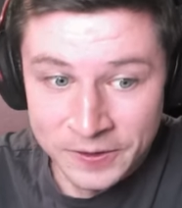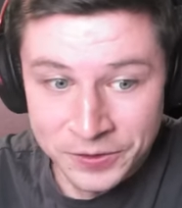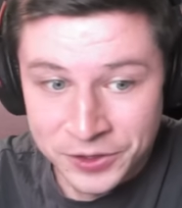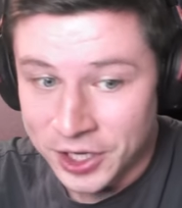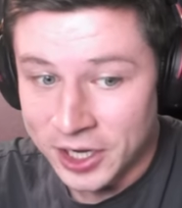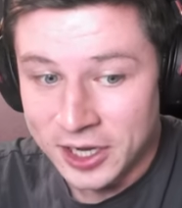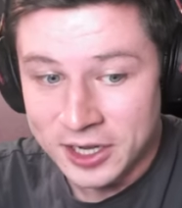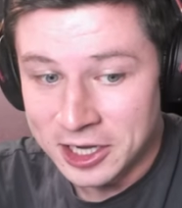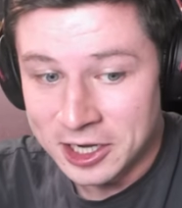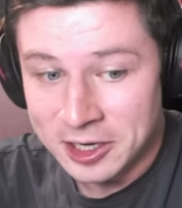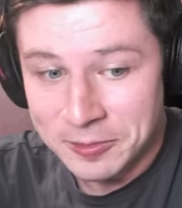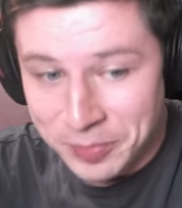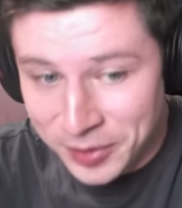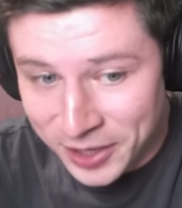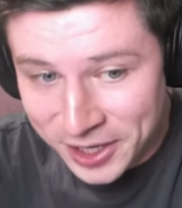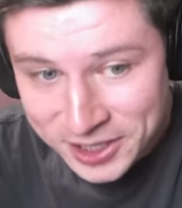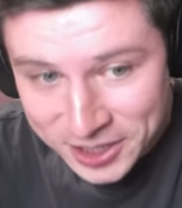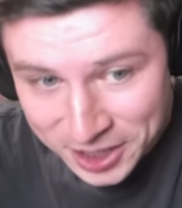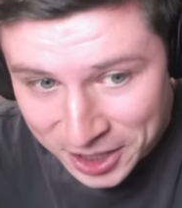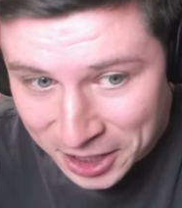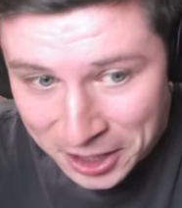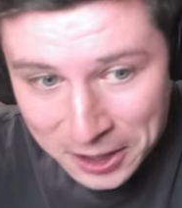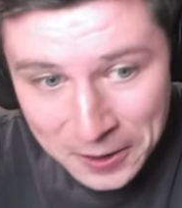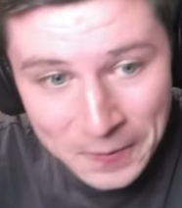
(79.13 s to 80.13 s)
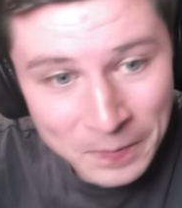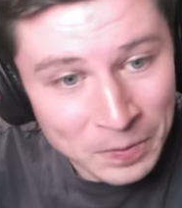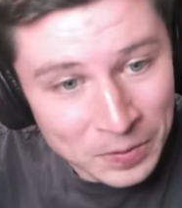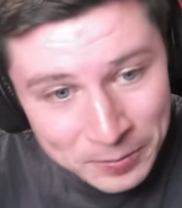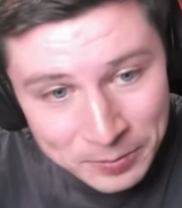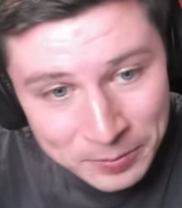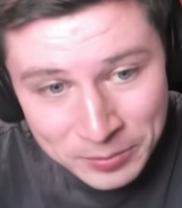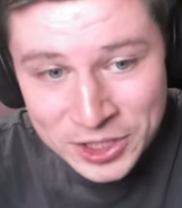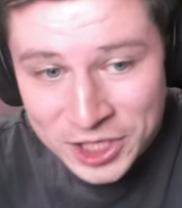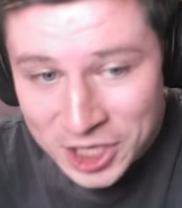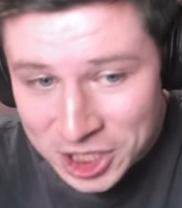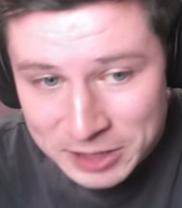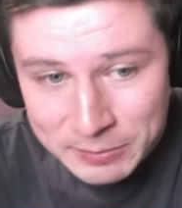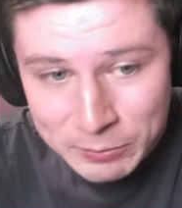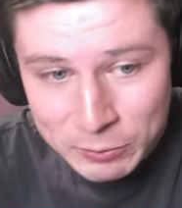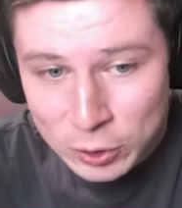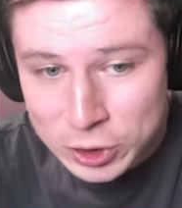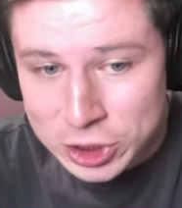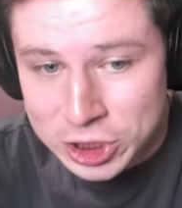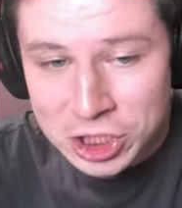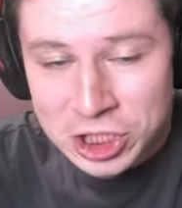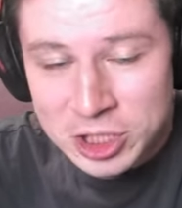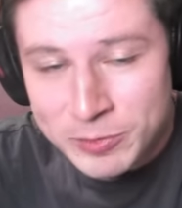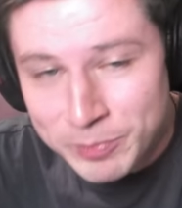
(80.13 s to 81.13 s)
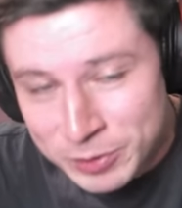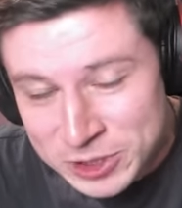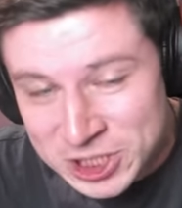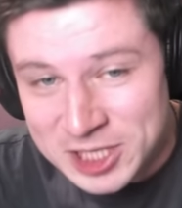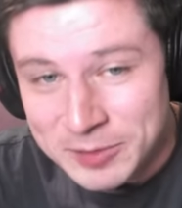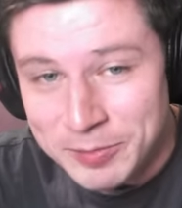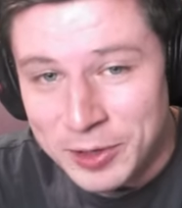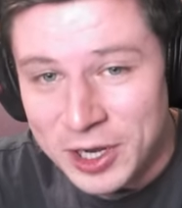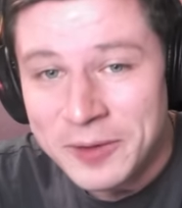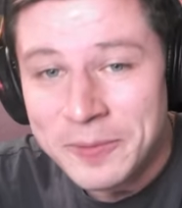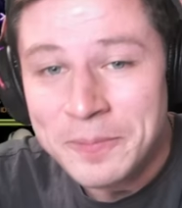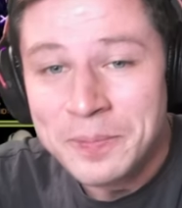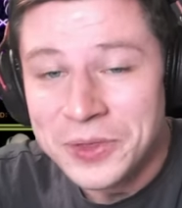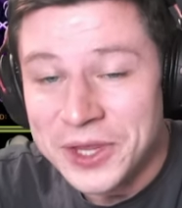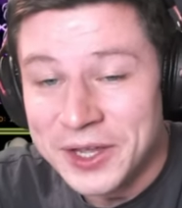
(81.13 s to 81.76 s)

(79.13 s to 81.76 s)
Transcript: Так, ребята, мне немножко не по себе.